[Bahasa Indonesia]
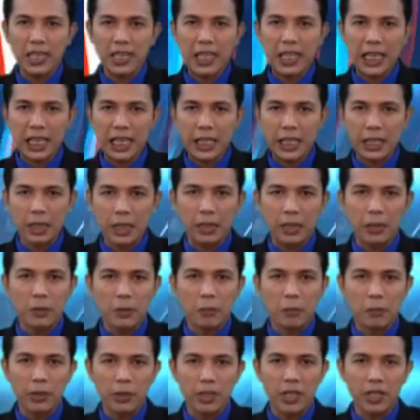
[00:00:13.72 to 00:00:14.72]
kering.
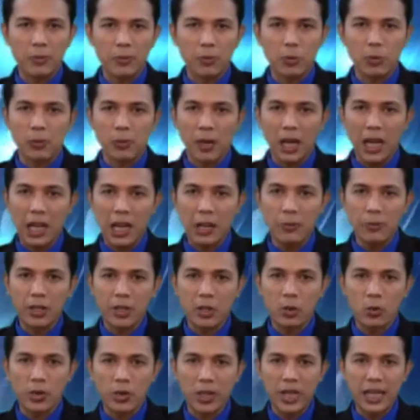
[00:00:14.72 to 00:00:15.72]
Petani pun mengalami
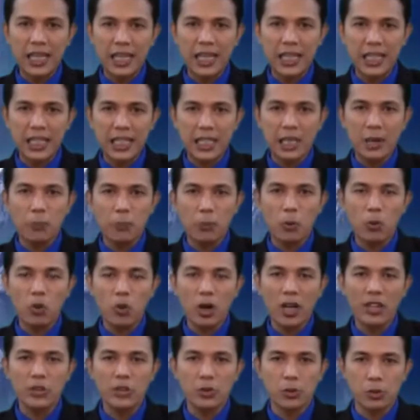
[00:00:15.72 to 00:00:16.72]
kerugian hingga
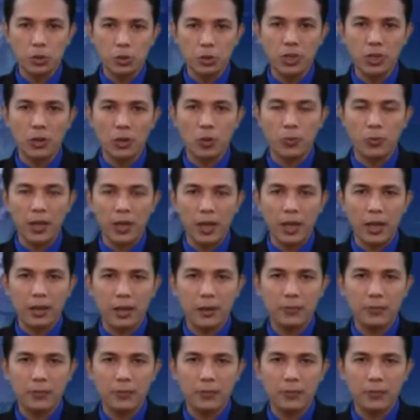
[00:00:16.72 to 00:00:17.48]
puluhan juta rupiah.